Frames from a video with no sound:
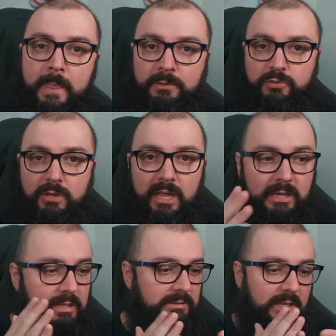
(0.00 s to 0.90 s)
Só que
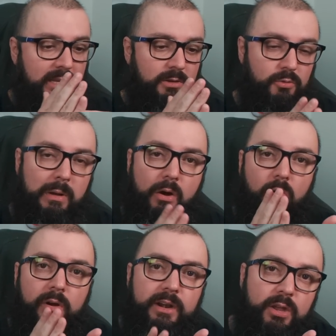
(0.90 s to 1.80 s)
ali tem uma
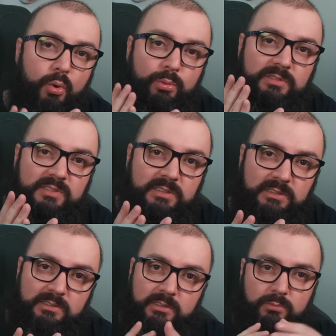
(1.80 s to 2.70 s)
ordem concisa.